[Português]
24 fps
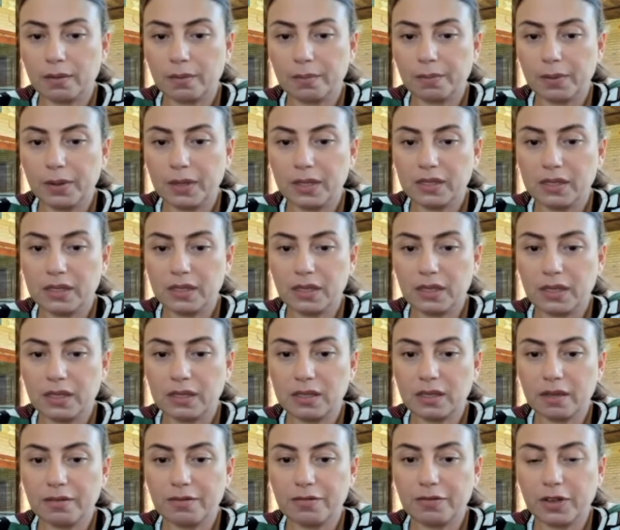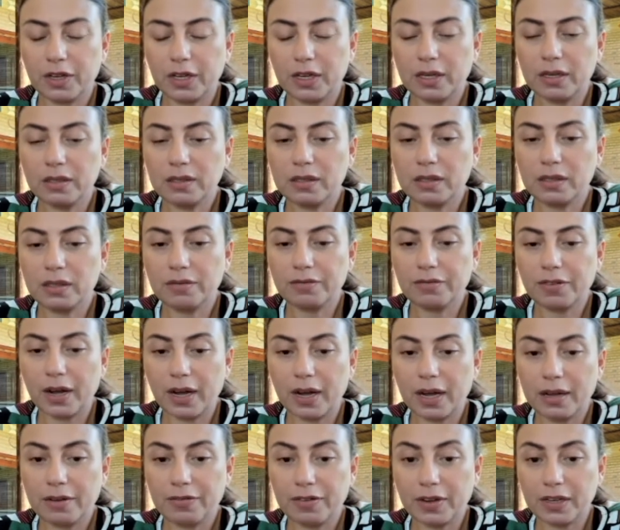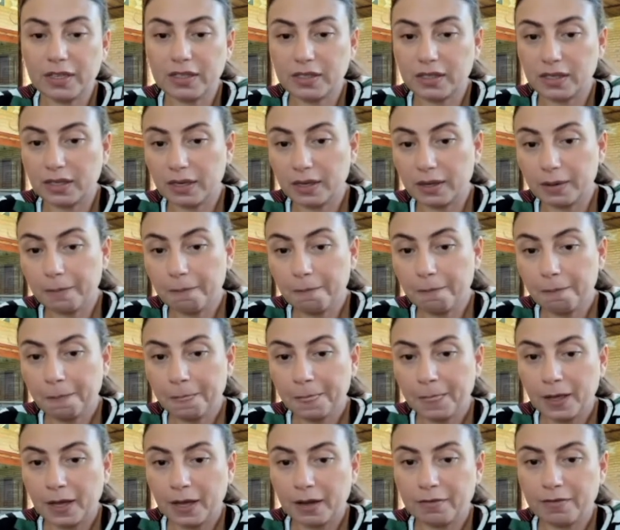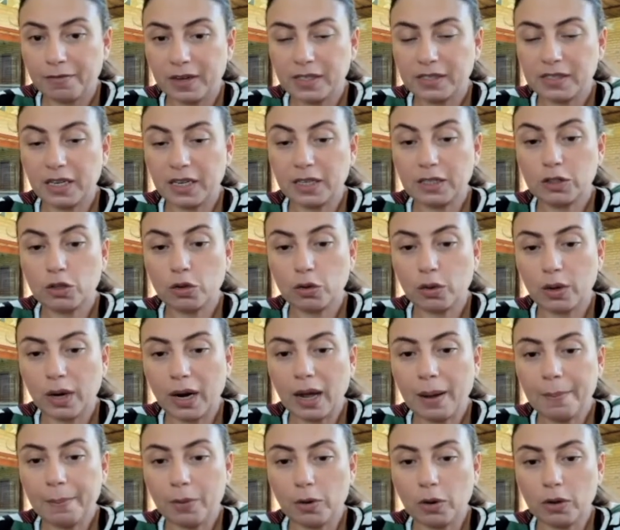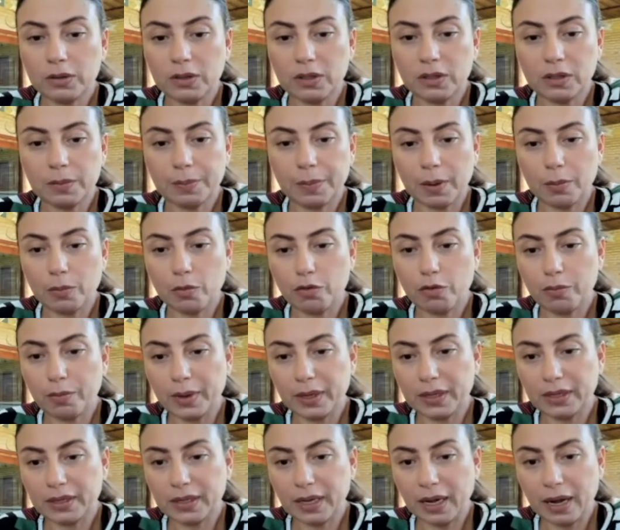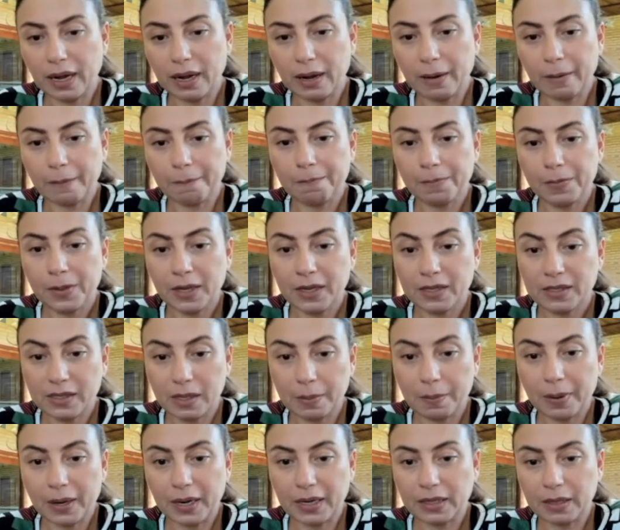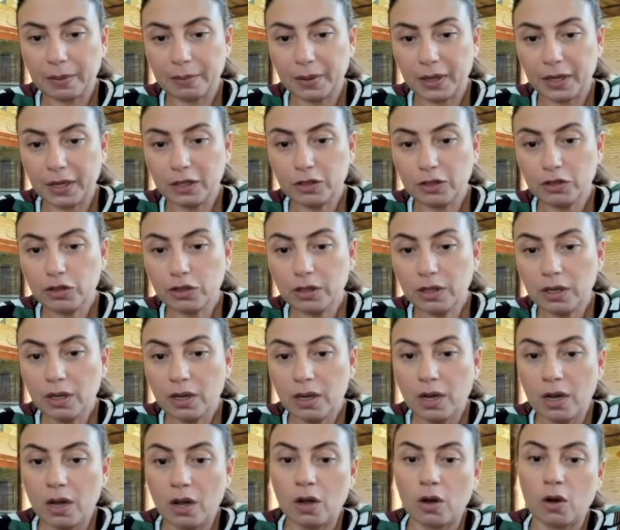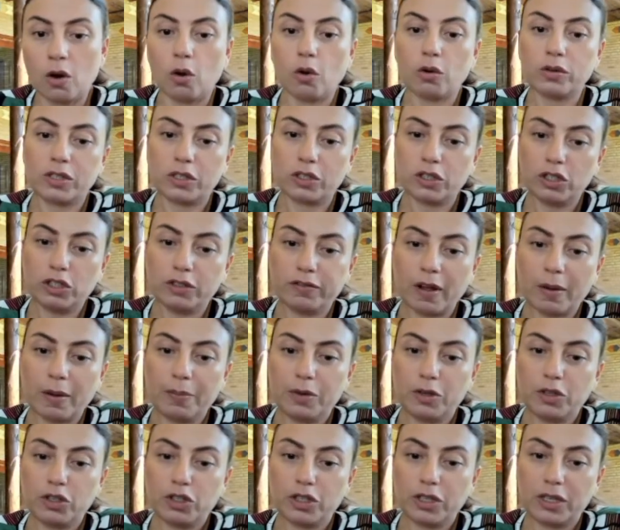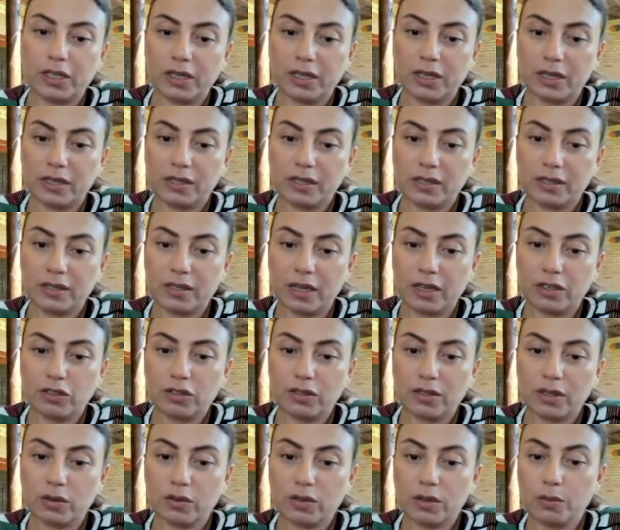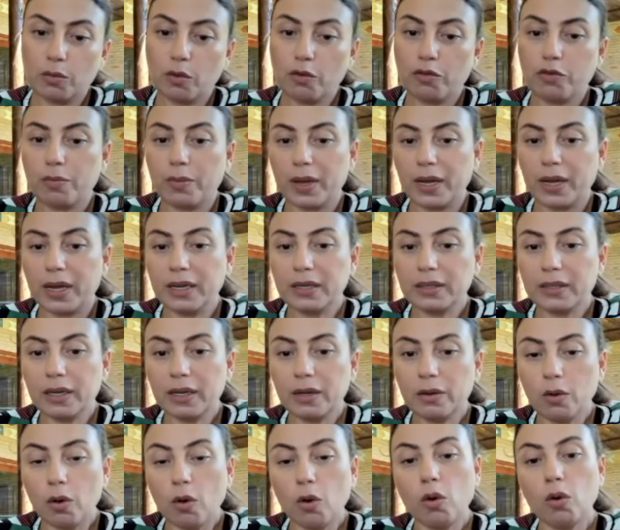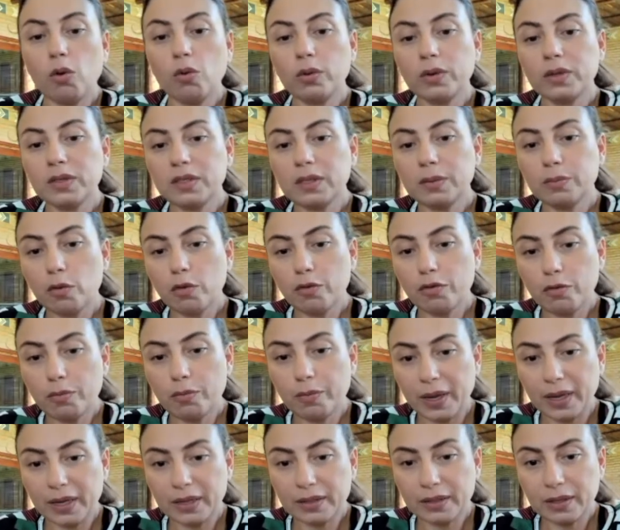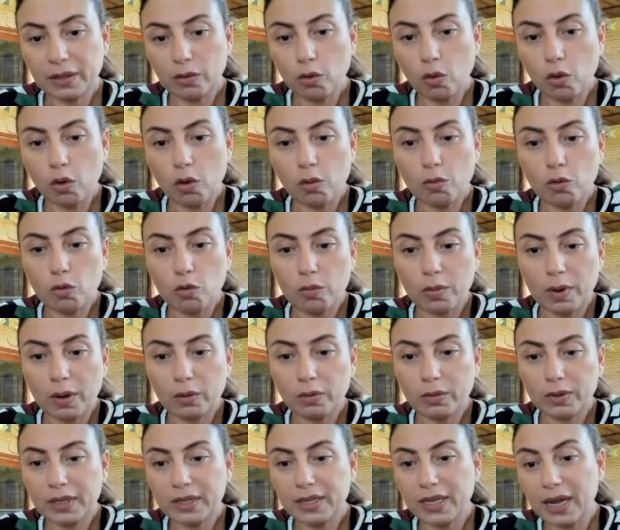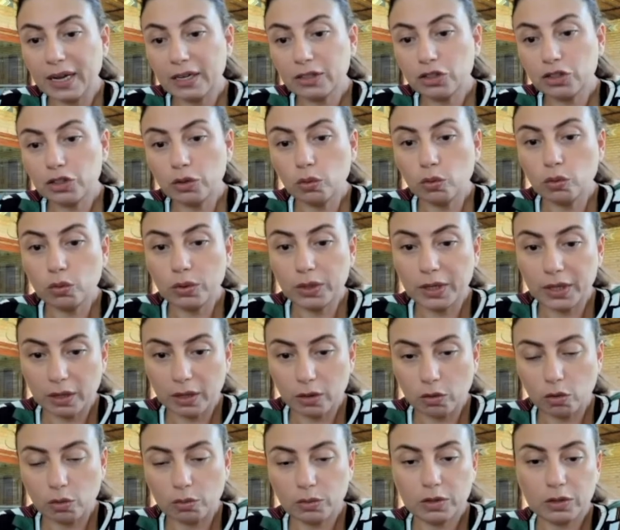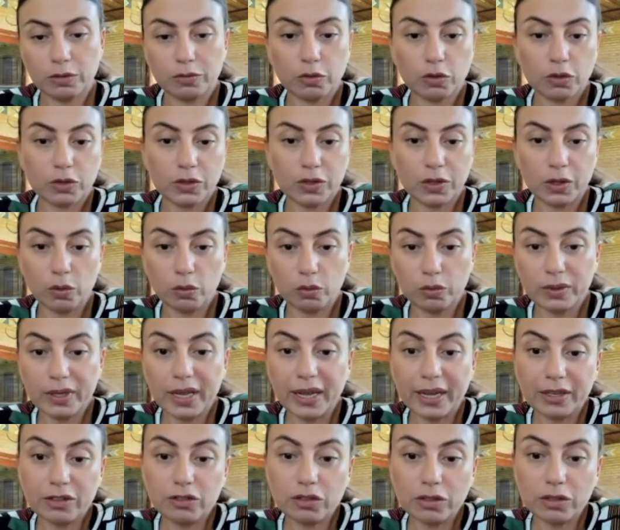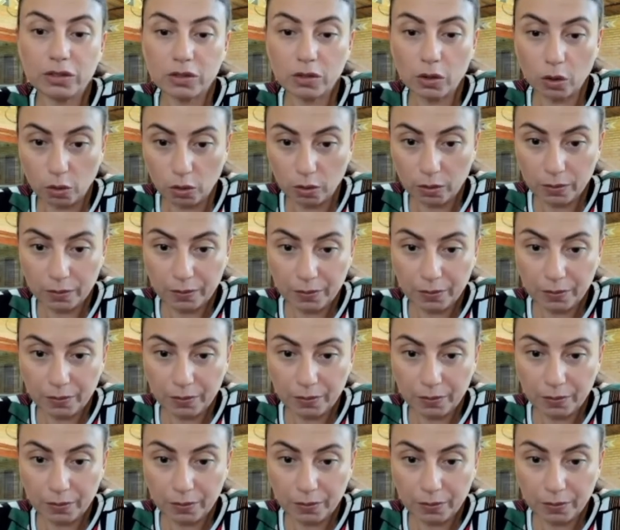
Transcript: precisa ver se vai fazer, vai seccionar a prótese para movimentar separadamente, ou se a gente vai pedir que esses dentes não se movimentem ou que se movimentem como uma unidade única, como se fosse um dente só.